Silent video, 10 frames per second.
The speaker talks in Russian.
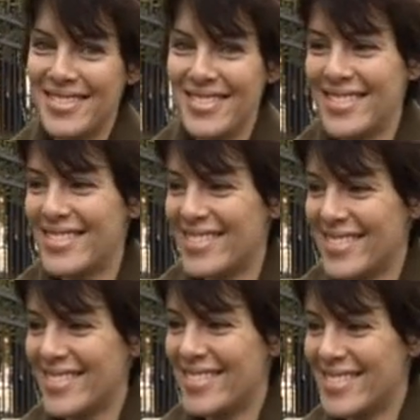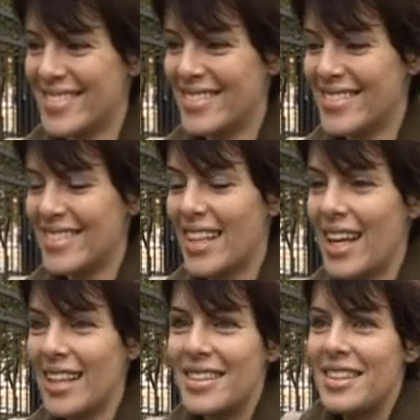То есть вы еще и блондинкой
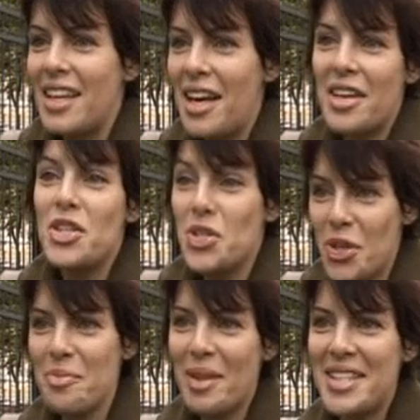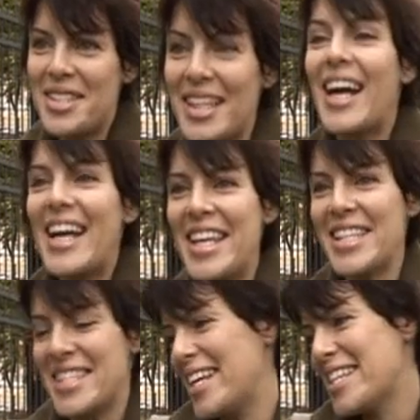стали. Я еще и блондинка.
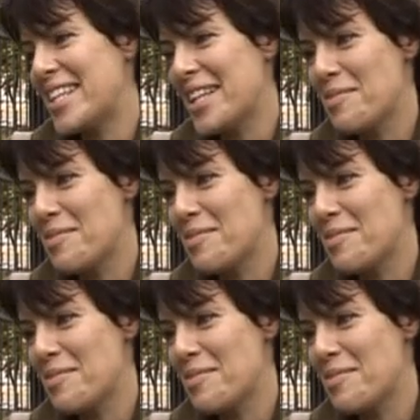Наконец-то я стала